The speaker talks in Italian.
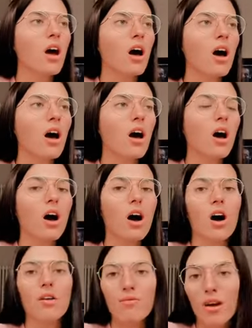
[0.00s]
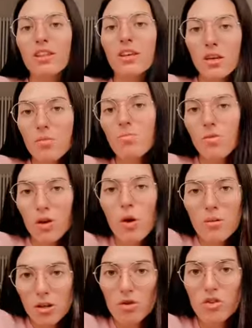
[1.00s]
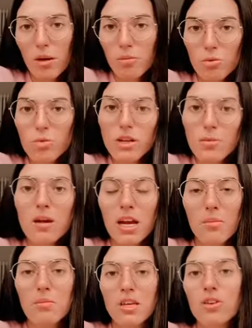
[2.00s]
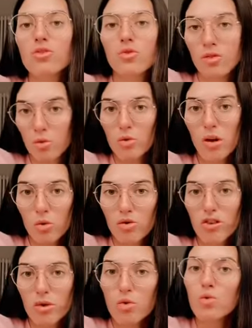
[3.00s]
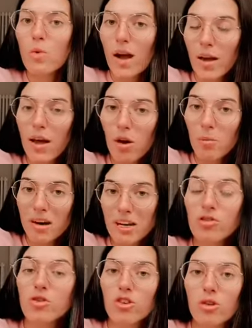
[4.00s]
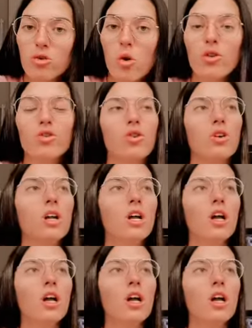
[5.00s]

Uh, infatti io ho preso 6 punti perché mi sono seduta con 102 e ho preso 108.